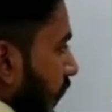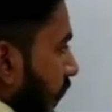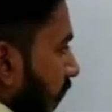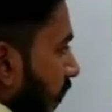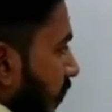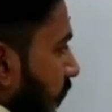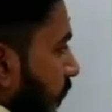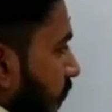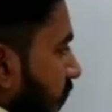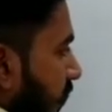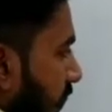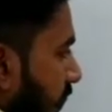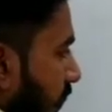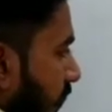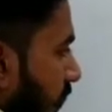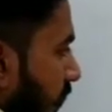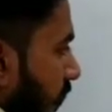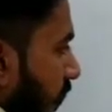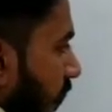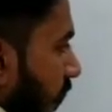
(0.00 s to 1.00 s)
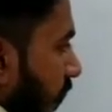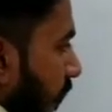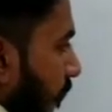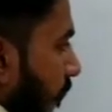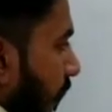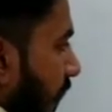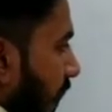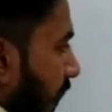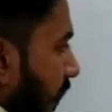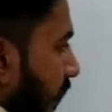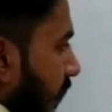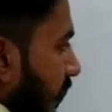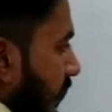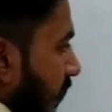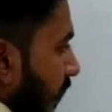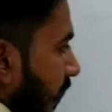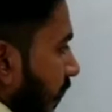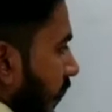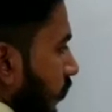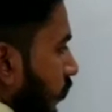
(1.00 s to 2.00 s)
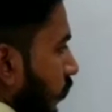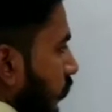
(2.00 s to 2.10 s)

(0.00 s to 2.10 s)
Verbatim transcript: एक बच गया ना अब भाग नहीं जाएगा